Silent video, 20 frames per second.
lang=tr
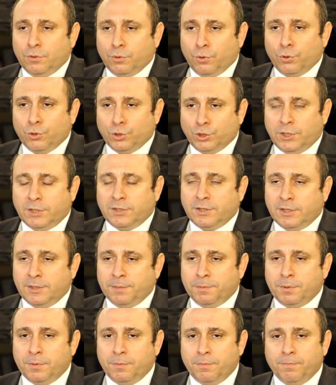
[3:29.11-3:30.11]
görüşlerini
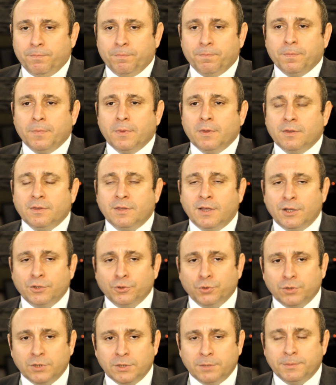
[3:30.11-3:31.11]
alıp daha
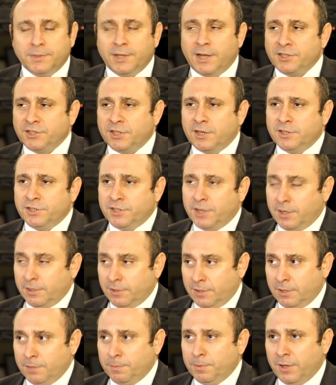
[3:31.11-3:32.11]
sonra da tersane
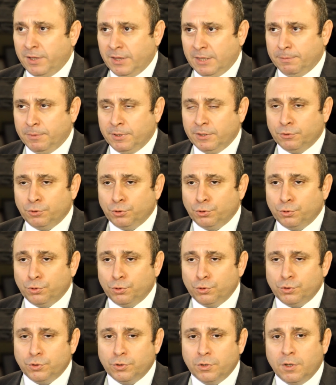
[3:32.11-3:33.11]
ziyaretleri planlamayı
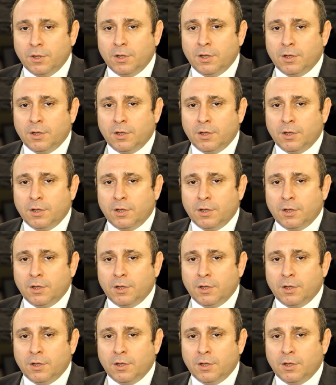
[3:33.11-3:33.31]
düşünüyoruz.